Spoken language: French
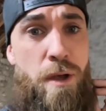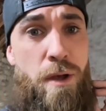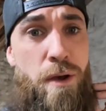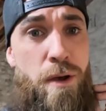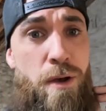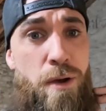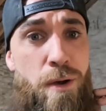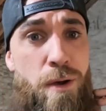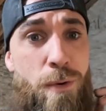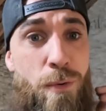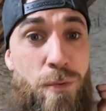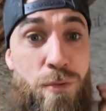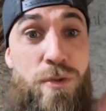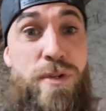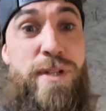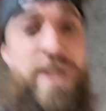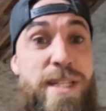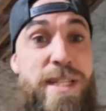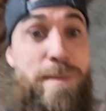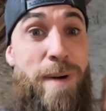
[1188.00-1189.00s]
euh, on
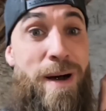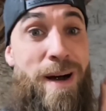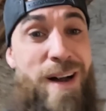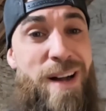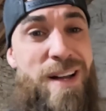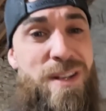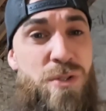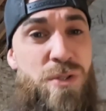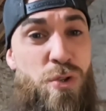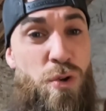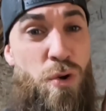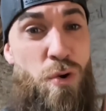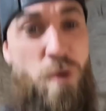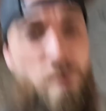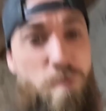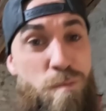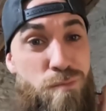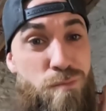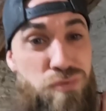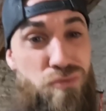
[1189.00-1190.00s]
n'utilise pas un
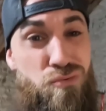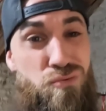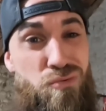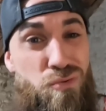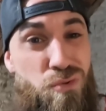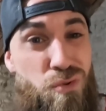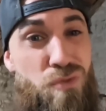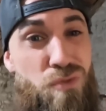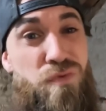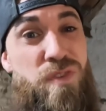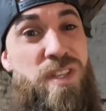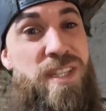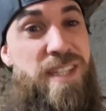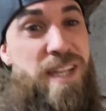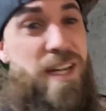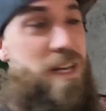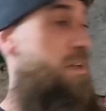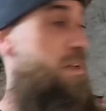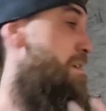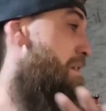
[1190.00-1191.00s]
seul bout de
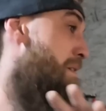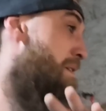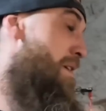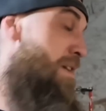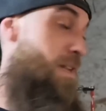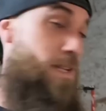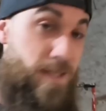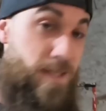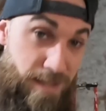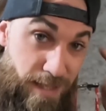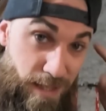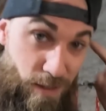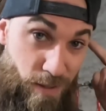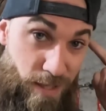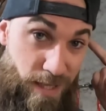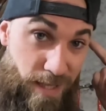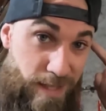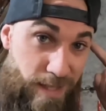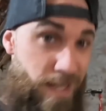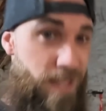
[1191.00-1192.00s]
ficelle. C'est dans
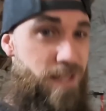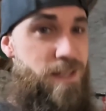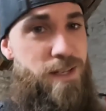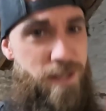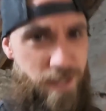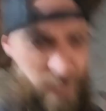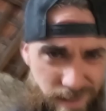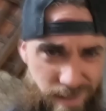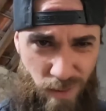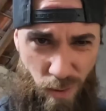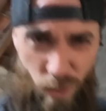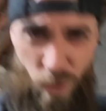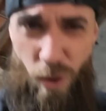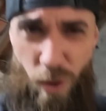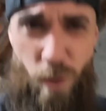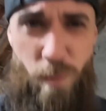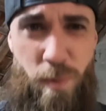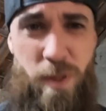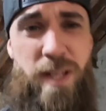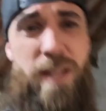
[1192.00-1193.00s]
la tête, c'est
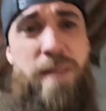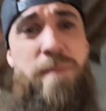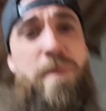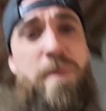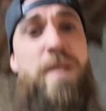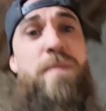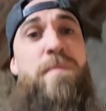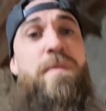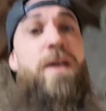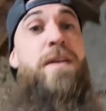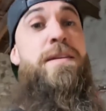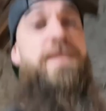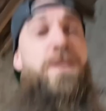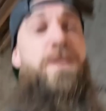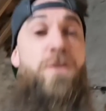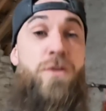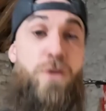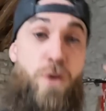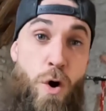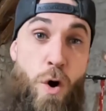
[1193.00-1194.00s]
encore, en train de hein, c'est
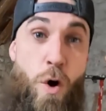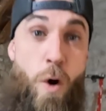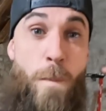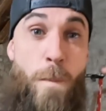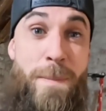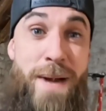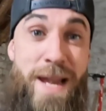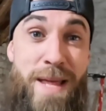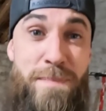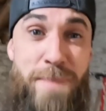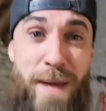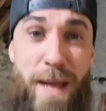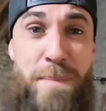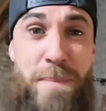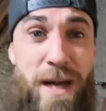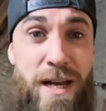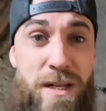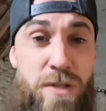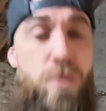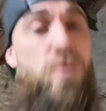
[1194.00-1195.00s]
encore en pleine
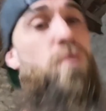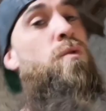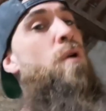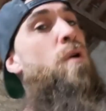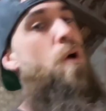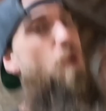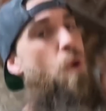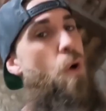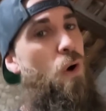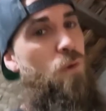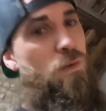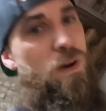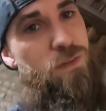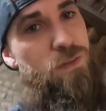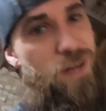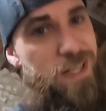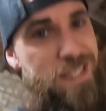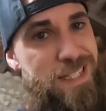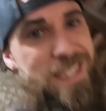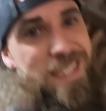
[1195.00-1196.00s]
préparation. On va
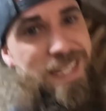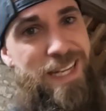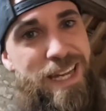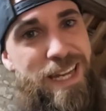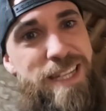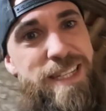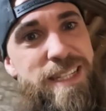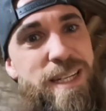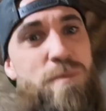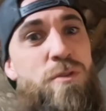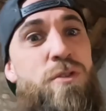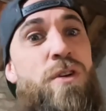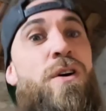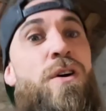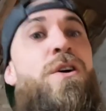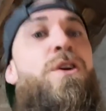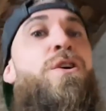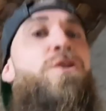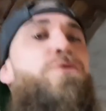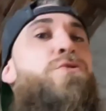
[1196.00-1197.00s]
voir si c'est réalisable ou
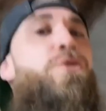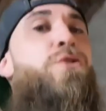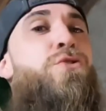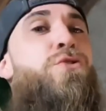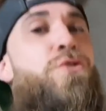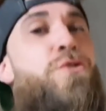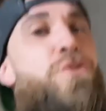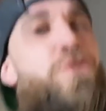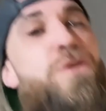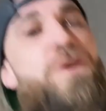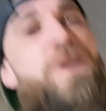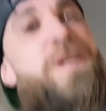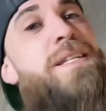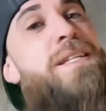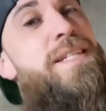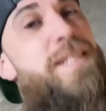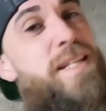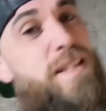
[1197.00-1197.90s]
non. Sur ce, si